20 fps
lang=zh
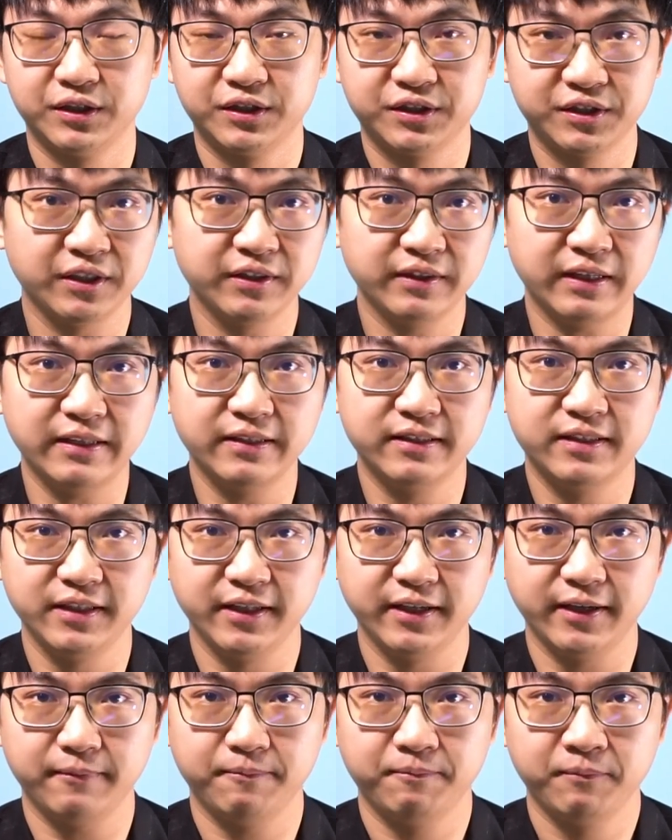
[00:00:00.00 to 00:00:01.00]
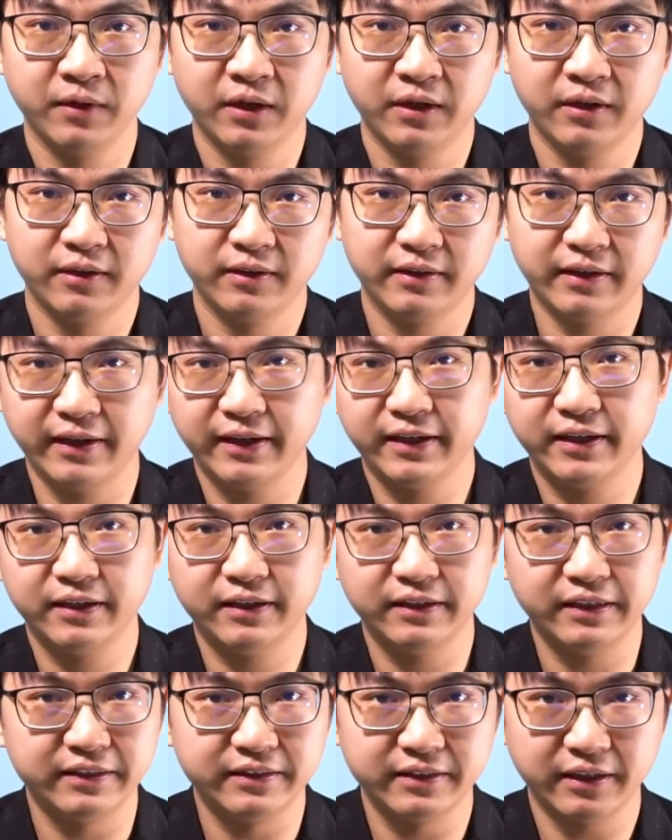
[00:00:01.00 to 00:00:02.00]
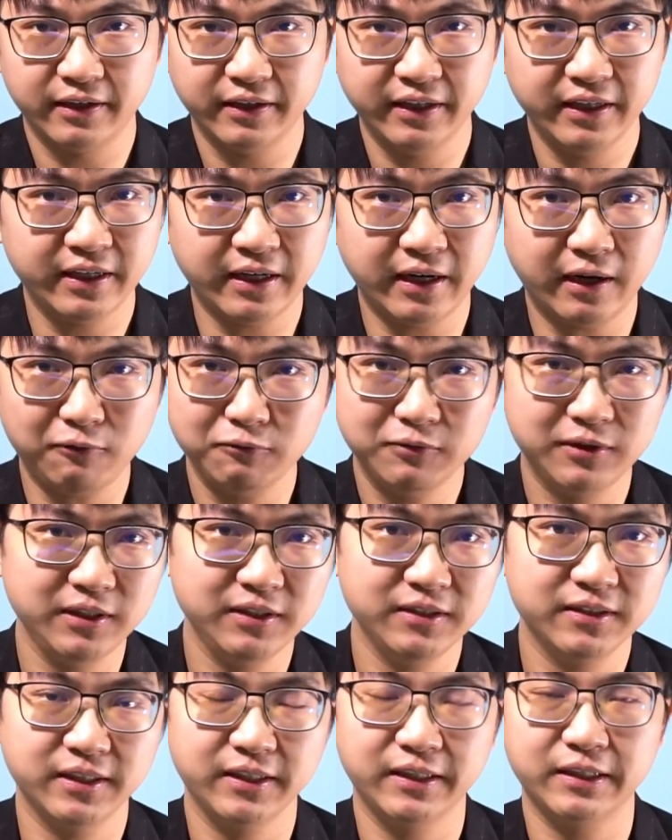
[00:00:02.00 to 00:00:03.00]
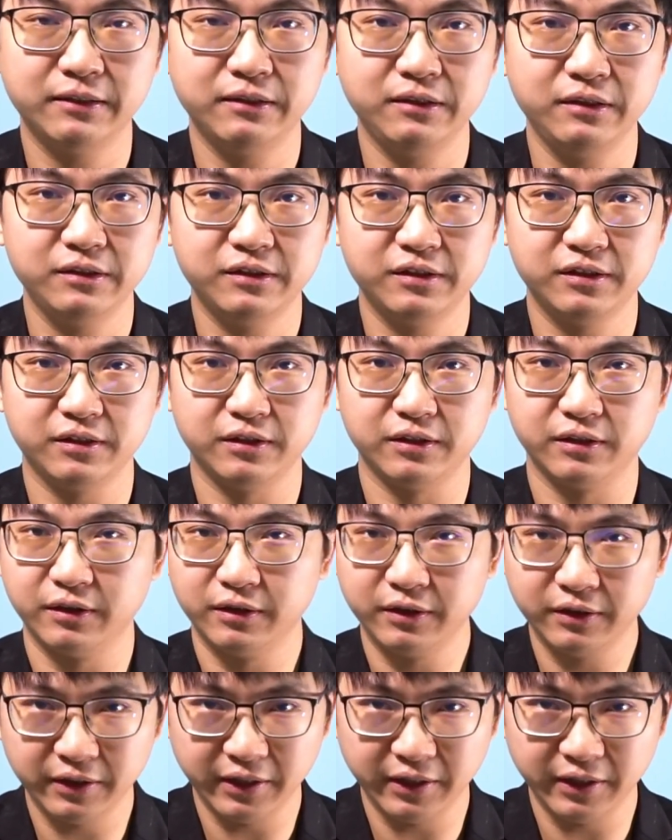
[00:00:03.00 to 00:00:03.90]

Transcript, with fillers: 圣诞节，那一个你只要一靠近这个日子，